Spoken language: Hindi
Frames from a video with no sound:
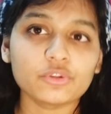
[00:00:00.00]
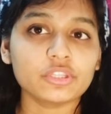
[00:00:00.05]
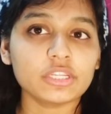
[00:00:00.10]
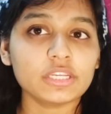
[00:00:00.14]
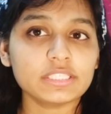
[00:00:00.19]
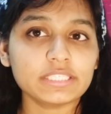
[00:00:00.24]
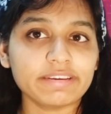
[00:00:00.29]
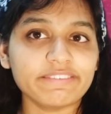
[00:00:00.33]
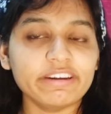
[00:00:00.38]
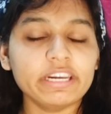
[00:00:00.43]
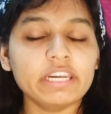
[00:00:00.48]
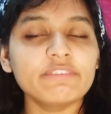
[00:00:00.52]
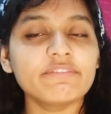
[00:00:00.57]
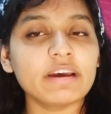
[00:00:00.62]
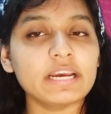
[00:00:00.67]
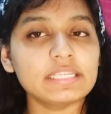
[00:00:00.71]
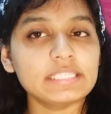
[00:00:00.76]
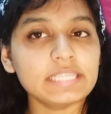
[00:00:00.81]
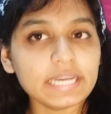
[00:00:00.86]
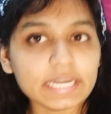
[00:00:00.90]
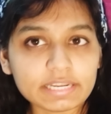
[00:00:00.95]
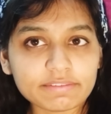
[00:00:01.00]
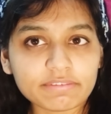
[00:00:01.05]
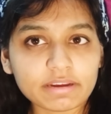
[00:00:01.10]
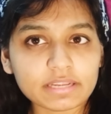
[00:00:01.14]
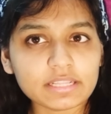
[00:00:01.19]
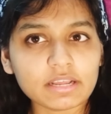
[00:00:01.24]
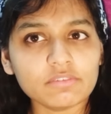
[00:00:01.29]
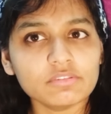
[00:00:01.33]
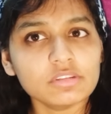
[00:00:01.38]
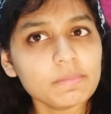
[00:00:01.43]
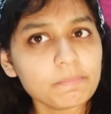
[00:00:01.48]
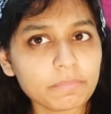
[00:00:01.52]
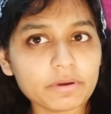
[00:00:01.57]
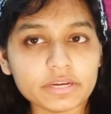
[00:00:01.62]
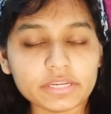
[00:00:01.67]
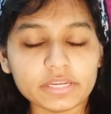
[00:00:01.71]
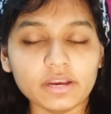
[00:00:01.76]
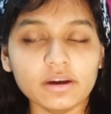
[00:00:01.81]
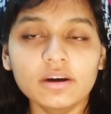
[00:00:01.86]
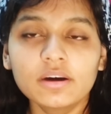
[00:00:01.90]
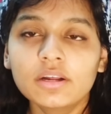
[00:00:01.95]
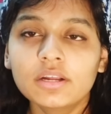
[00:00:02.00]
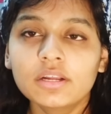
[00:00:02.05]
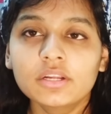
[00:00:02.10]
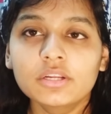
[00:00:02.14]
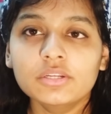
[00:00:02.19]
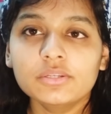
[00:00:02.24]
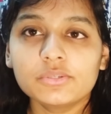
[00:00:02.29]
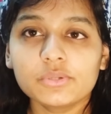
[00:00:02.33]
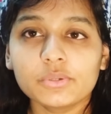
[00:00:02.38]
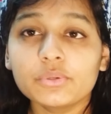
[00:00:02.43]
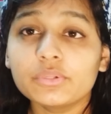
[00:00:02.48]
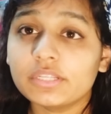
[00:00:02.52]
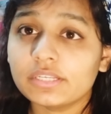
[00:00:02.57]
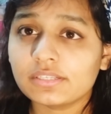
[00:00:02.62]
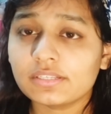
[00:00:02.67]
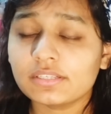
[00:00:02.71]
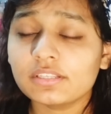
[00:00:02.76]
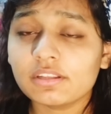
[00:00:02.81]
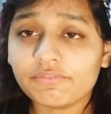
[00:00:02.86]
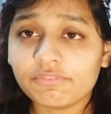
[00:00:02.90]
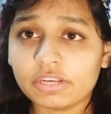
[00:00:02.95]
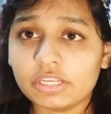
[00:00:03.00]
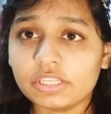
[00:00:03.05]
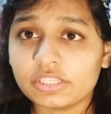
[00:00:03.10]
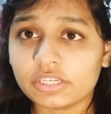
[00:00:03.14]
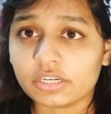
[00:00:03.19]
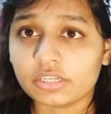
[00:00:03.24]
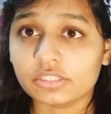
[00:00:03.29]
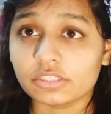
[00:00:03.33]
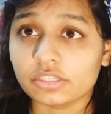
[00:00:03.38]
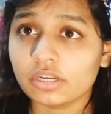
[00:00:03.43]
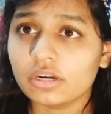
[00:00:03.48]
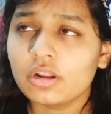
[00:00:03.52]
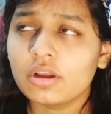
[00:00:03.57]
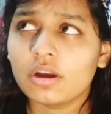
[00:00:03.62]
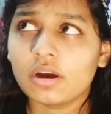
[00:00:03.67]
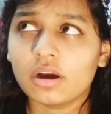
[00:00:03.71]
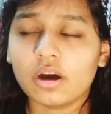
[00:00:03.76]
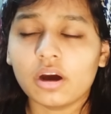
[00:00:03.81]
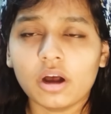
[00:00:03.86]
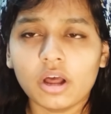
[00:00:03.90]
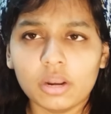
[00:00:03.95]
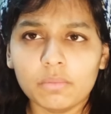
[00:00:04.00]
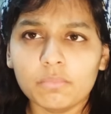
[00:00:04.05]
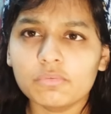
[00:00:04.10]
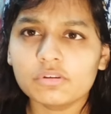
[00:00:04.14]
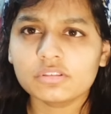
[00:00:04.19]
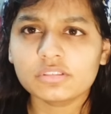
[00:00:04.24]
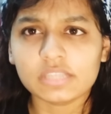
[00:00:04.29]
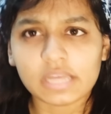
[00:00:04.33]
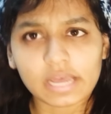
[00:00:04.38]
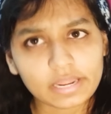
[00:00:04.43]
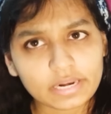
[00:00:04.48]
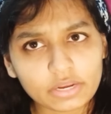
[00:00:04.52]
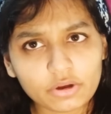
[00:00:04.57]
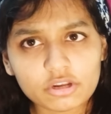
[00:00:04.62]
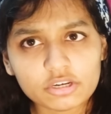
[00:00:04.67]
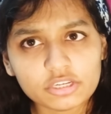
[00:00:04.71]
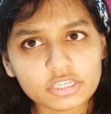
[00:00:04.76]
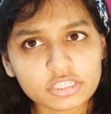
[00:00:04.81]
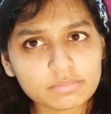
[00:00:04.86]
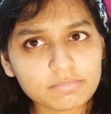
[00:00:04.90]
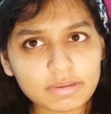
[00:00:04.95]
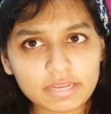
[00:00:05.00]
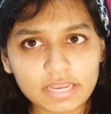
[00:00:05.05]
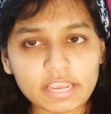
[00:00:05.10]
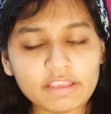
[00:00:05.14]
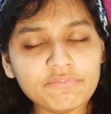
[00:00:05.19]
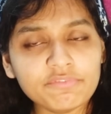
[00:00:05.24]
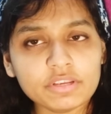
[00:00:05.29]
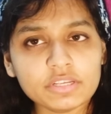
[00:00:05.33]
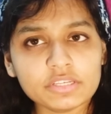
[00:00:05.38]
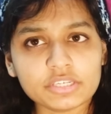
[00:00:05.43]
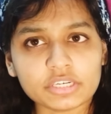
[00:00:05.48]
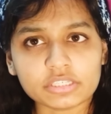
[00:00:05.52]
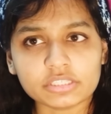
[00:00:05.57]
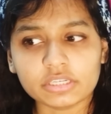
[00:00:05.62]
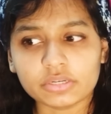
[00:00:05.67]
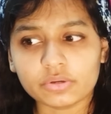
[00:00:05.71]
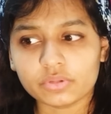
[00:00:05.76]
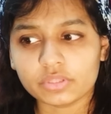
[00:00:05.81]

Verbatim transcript: होती है सेवेंटी फाइव से एटी फाइव थाउजेंड पर ईयर सो दिस इज़ अ फी स्ट्रक्चर ऑलमोस्ट सारे कॉलेजेस में यही फी स्ट्रक्चर